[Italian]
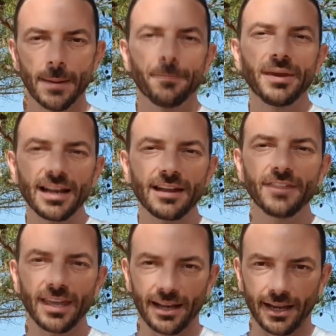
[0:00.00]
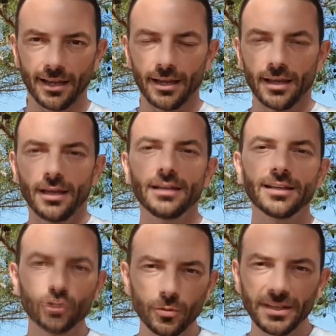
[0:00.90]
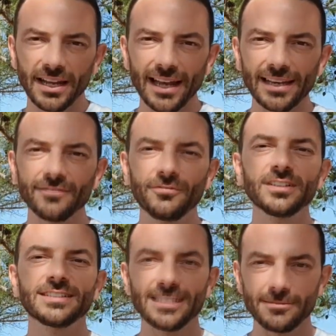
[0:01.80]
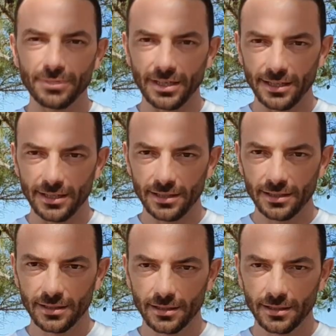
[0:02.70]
Per avere gli addominali visibili,